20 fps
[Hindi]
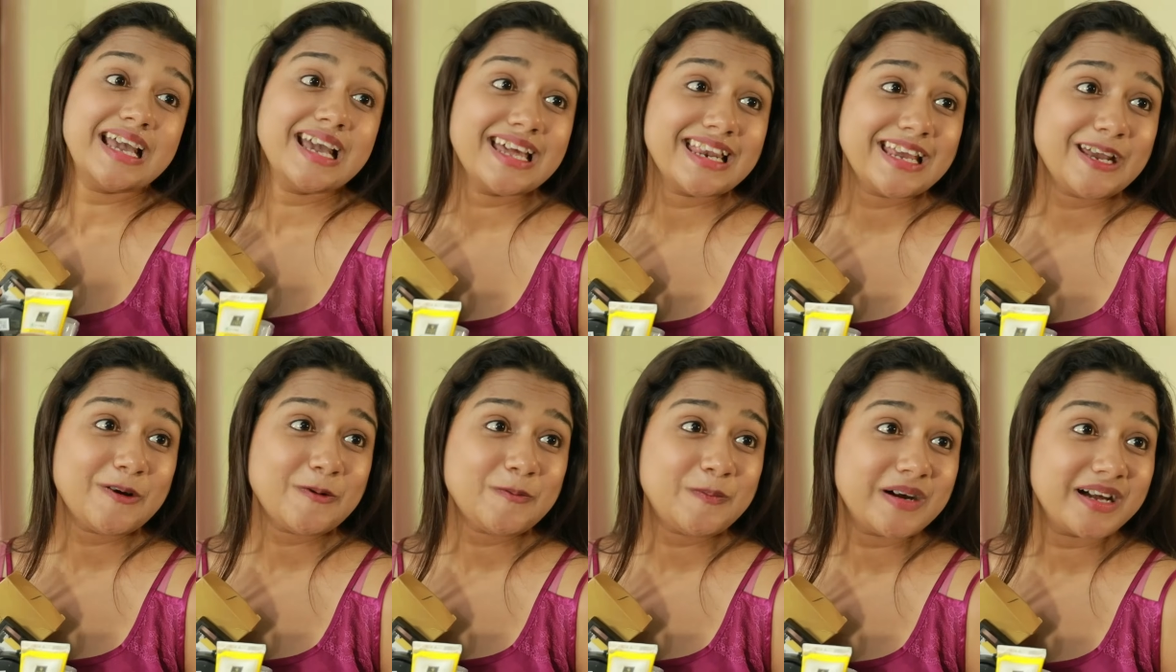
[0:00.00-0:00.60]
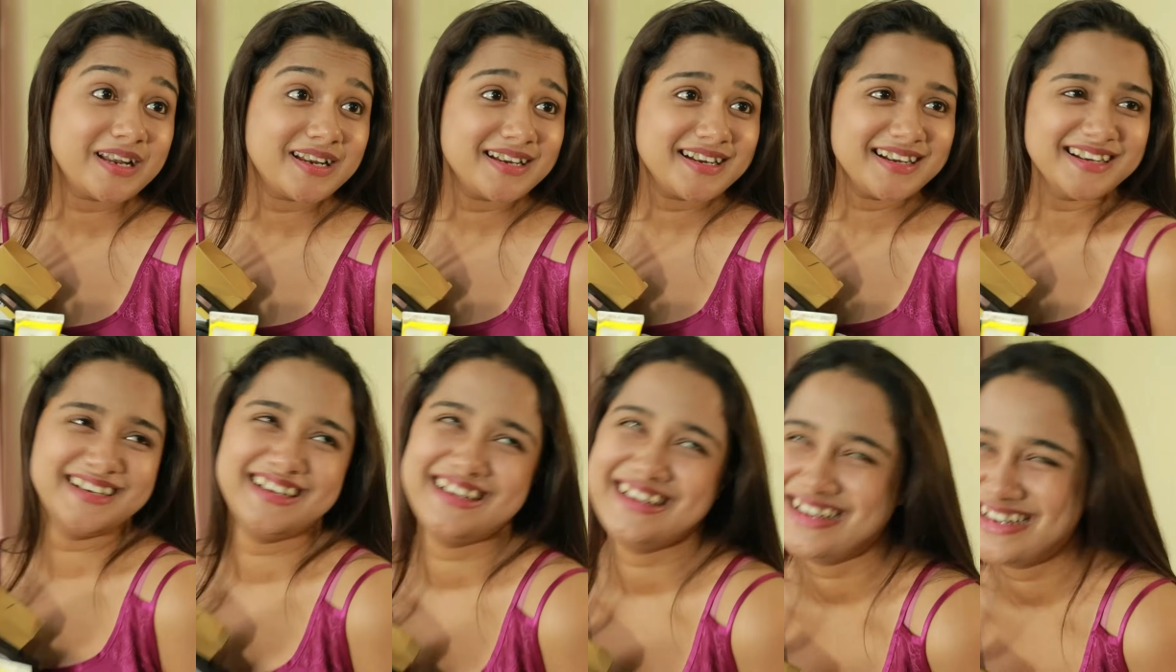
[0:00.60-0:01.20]
तेरे
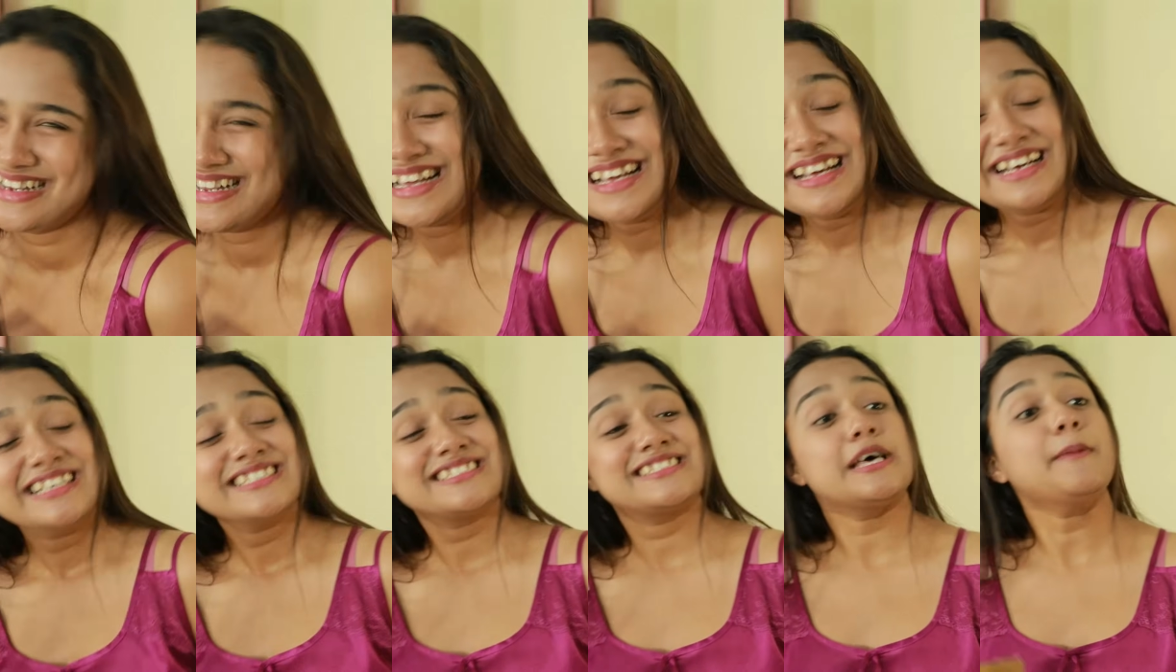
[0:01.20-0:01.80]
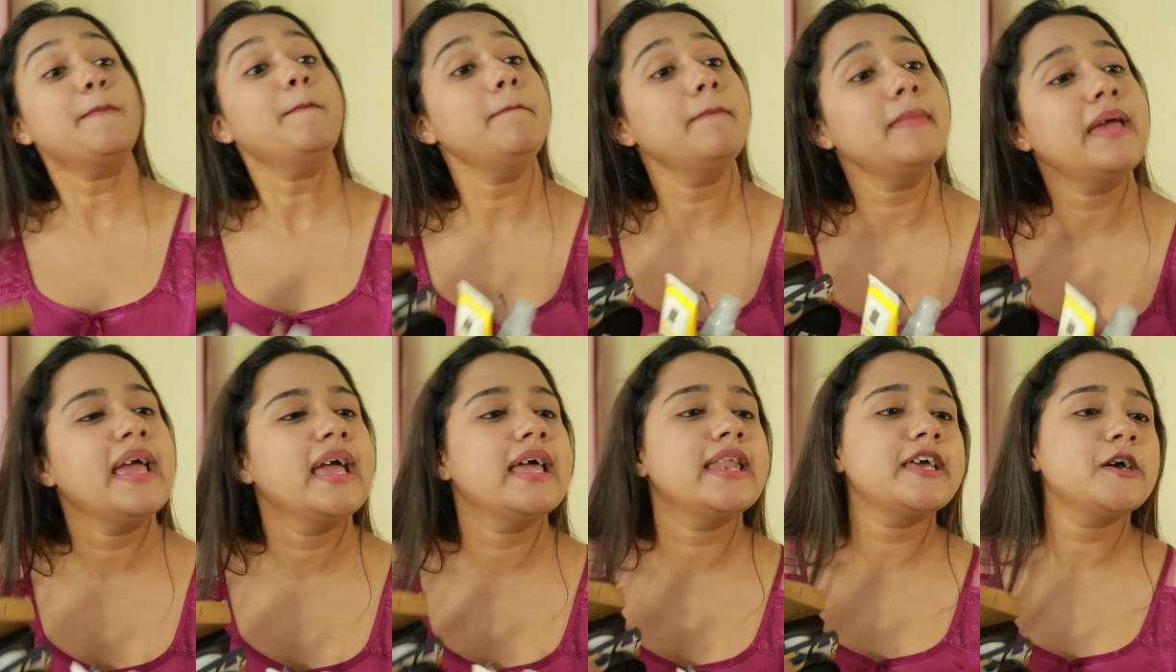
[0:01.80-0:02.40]
ऊपर सब
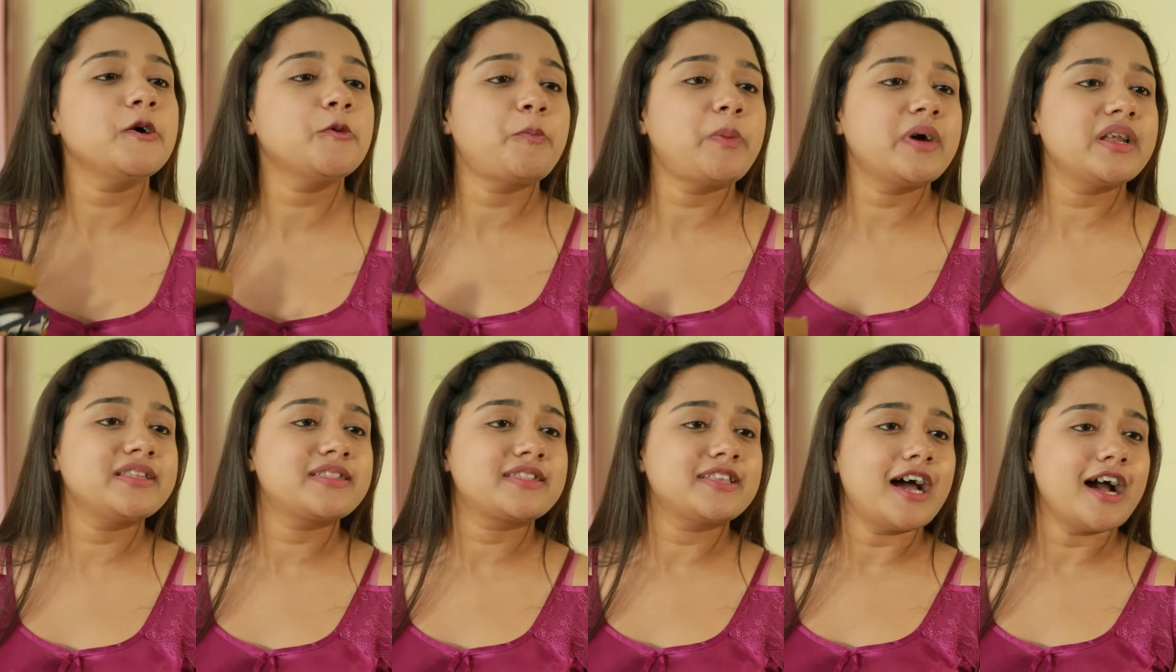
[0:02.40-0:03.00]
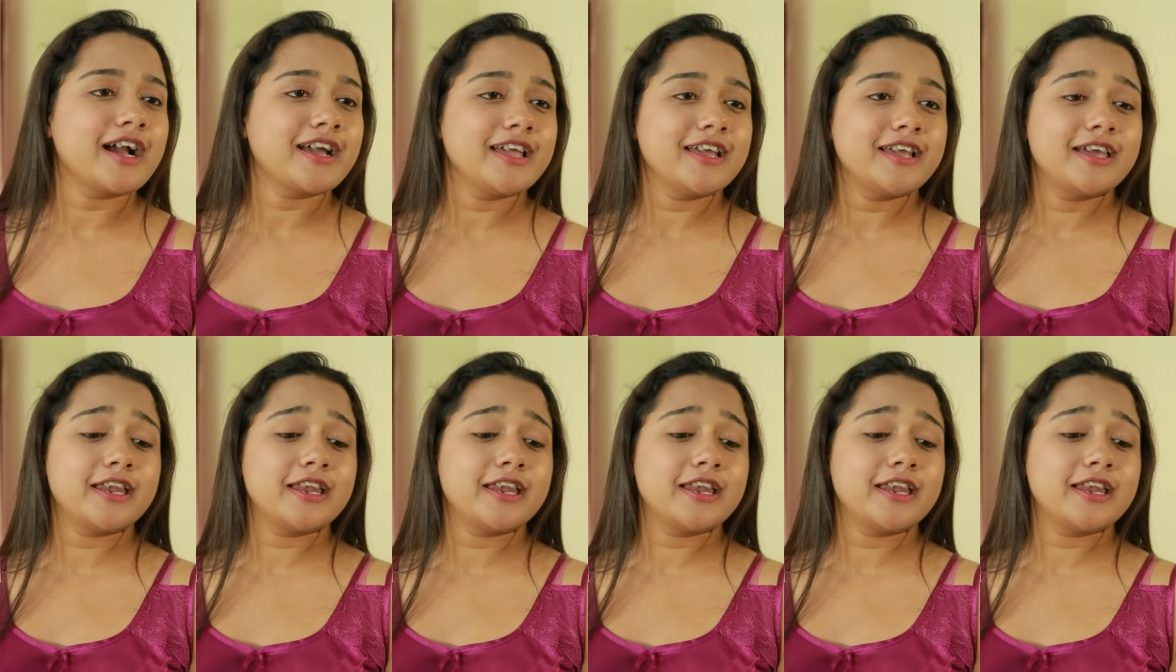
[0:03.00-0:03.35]
मेरे ऊपर इतरा के